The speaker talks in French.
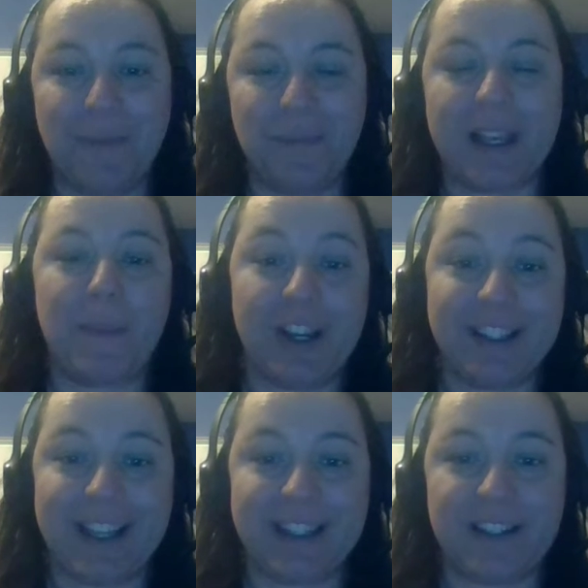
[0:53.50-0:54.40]
la caméra
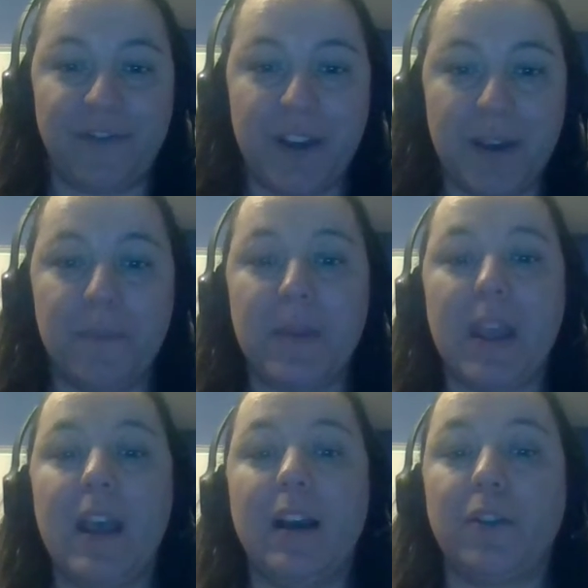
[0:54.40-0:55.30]
est activée.
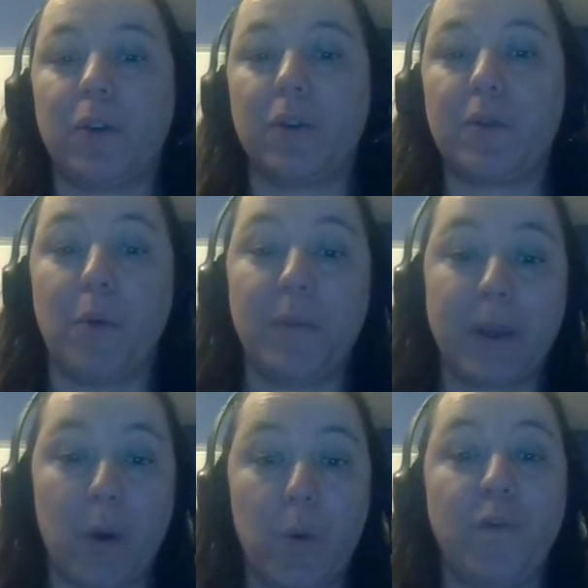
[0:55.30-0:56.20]
Donc, mon
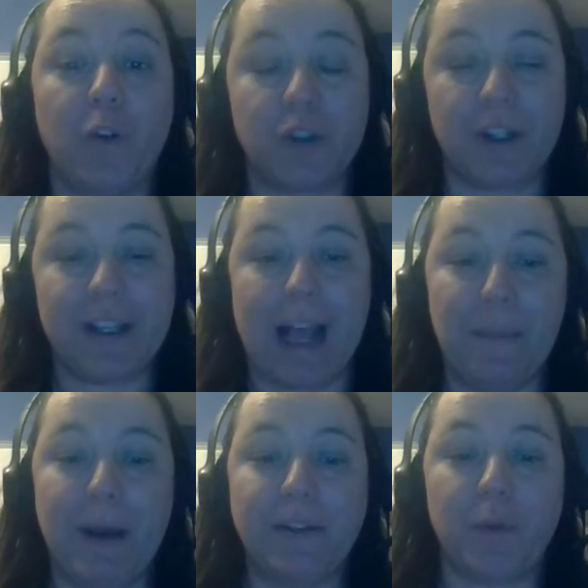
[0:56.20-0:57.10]
micro fonctionne également.